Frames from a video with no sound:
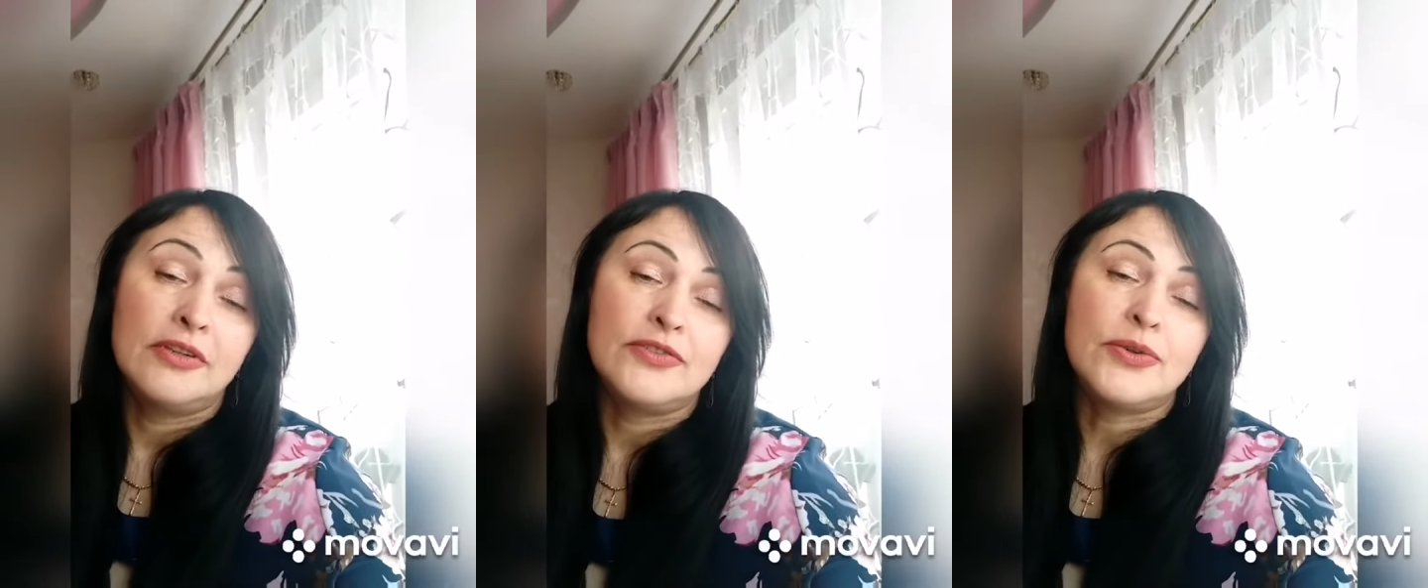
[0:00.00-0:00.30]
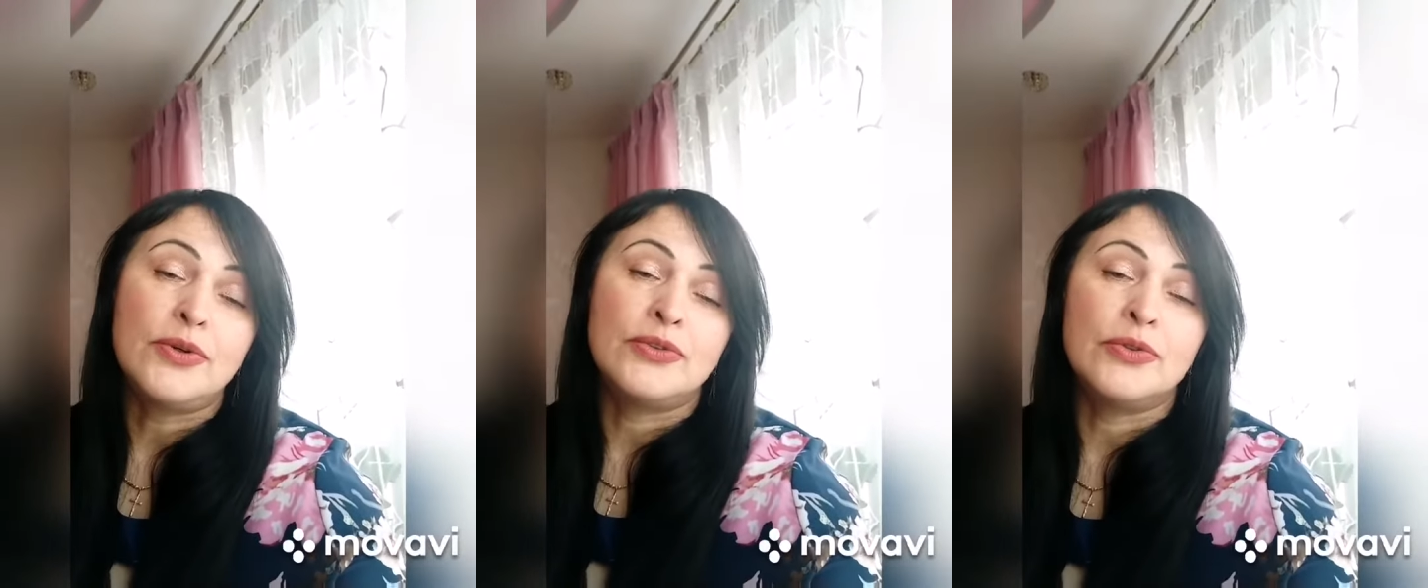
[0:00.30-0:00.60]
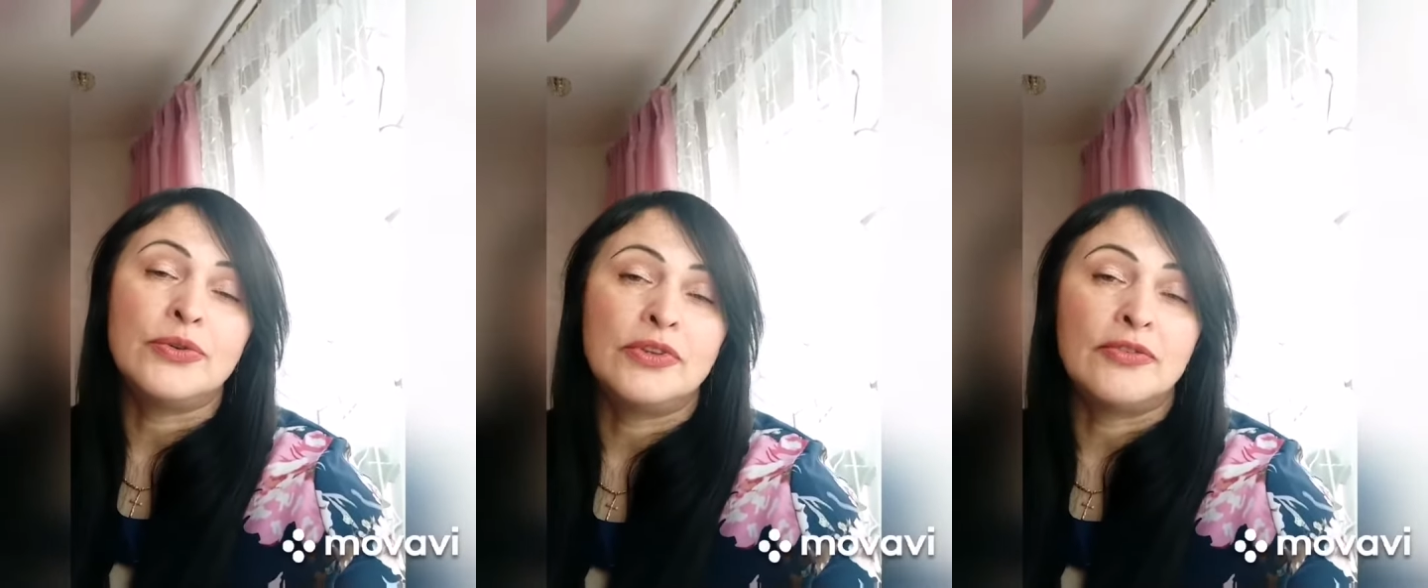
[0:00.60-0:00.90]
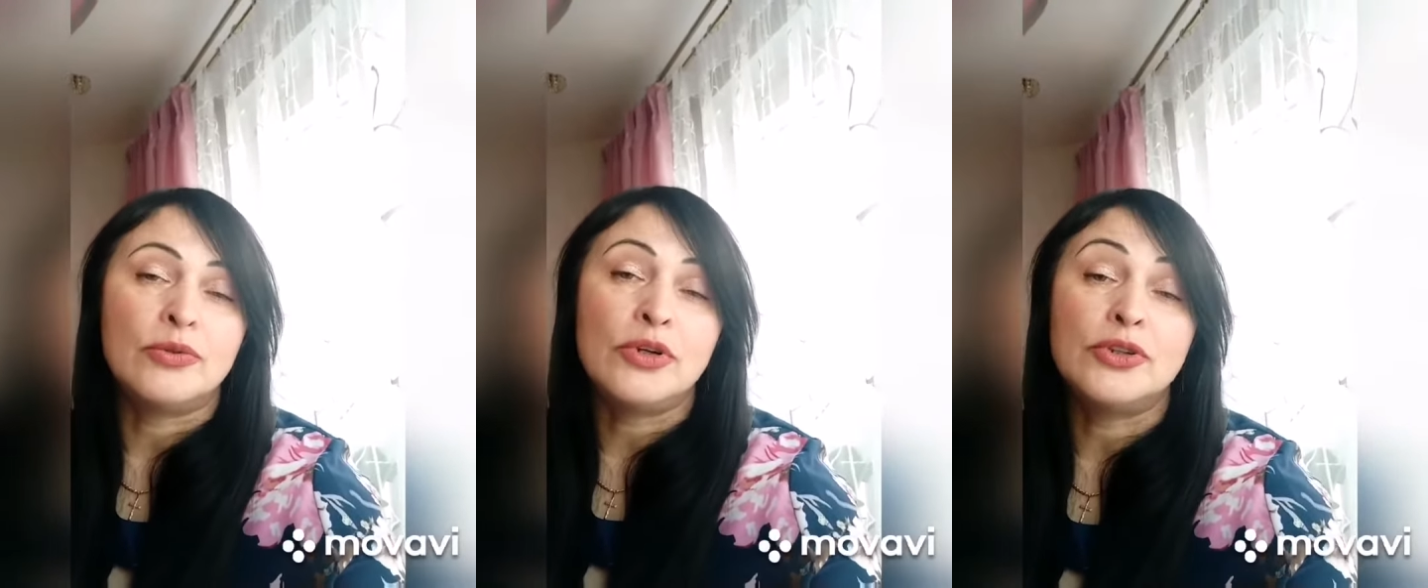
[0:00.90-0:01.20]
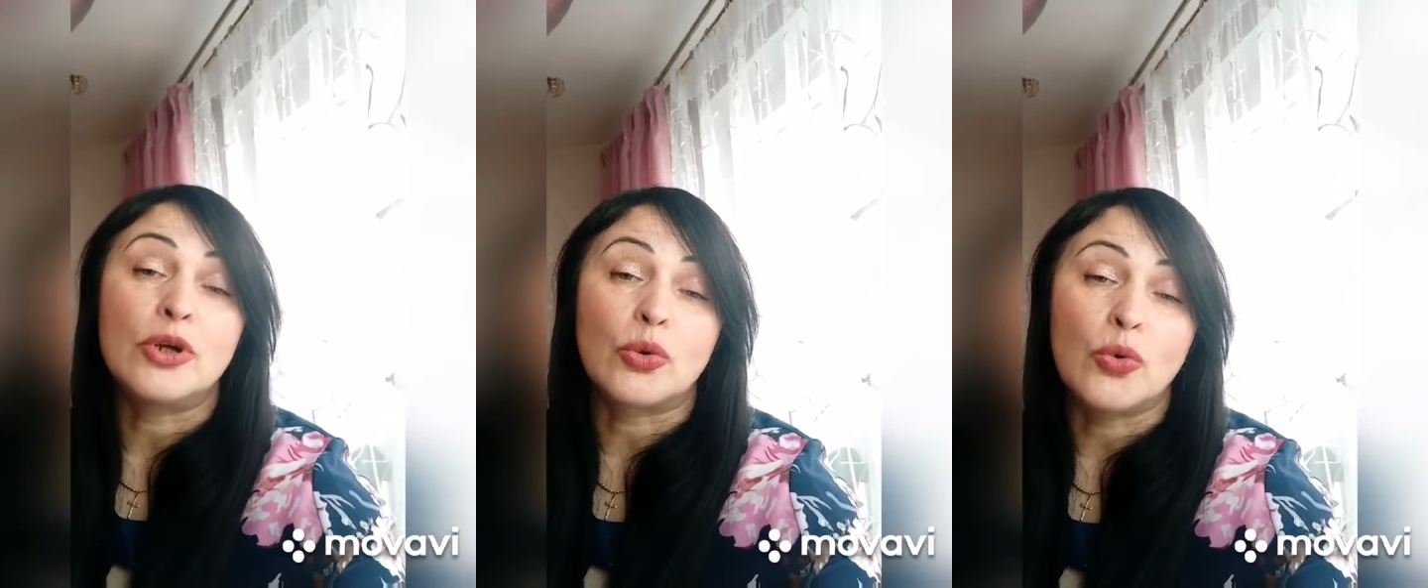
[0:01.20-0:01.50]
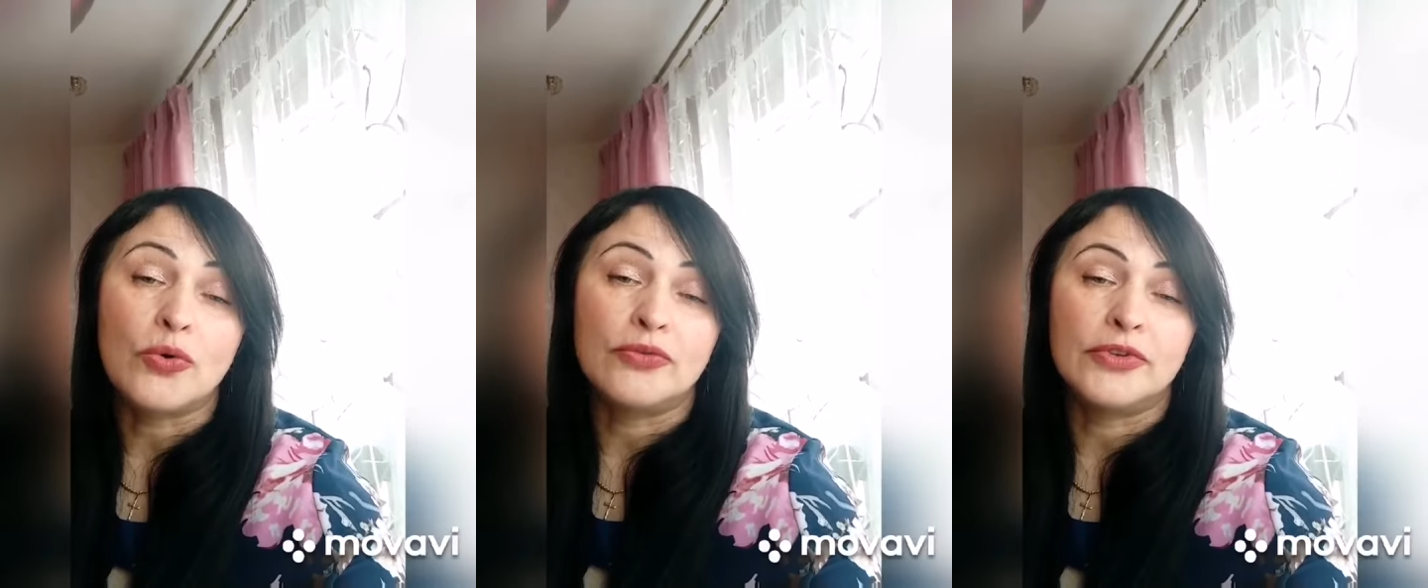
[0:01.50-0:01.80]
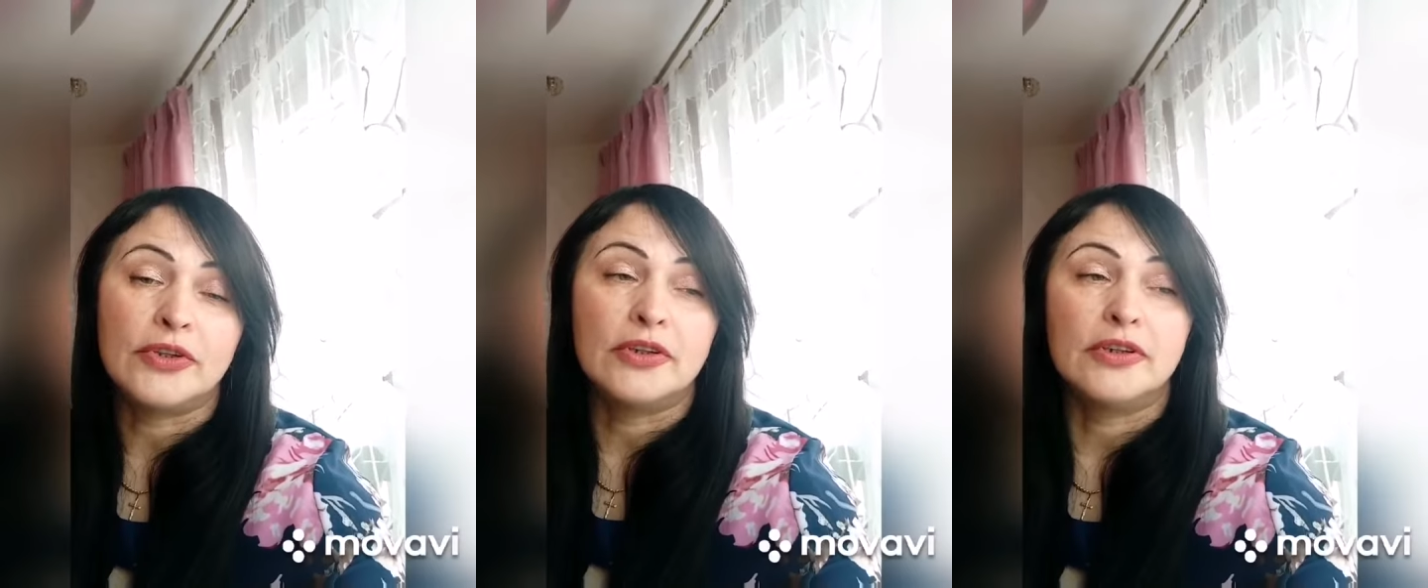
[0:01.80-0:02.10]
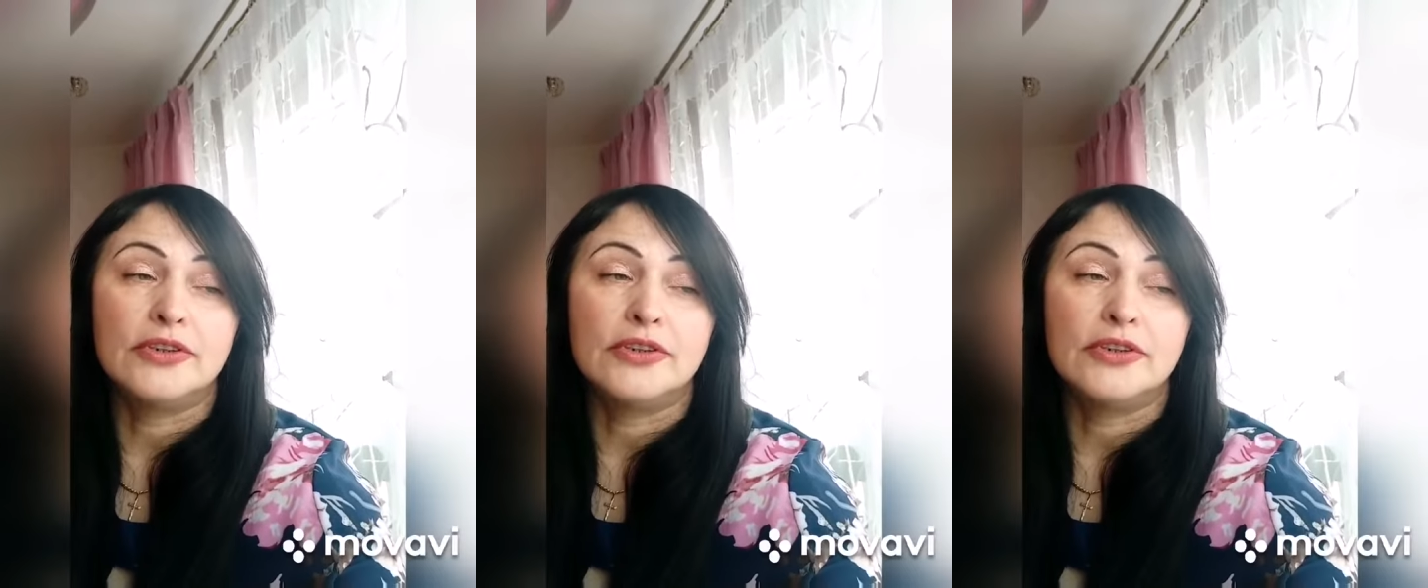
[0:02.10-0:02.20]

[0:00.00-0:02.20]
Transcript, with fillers: Все идет довольно ровно,